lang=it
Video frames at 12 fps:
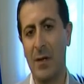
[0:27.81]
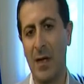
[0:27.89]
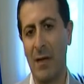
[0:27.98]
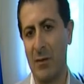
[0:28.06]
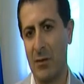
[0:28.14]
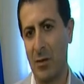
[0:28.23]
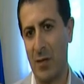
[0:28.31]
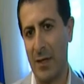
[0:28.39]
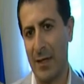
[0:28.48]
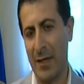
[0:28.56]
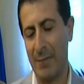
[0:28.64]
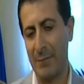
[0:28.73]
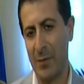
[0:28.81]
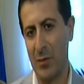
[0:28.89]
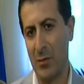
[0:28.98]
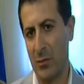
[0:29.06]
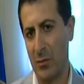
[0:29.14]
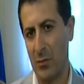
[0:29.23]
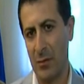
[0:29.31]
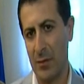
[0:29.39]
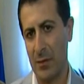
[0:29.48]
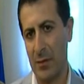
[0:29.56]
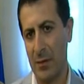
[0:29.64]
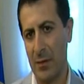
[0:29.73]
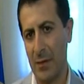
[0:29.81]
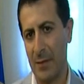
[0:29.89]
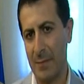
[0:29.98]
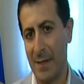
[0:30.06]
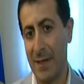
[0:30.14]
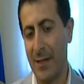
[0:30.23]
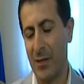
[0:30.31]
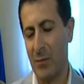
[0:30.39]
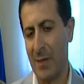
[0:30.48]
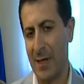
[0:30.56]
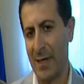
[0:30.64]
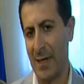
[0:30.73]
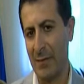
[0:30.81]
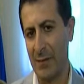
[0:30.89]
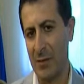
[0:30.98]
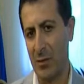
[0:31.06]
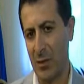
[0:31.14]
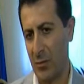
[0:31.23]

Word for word: la vittoria al Campidoglio con eh, Marino, ma anche la vittoria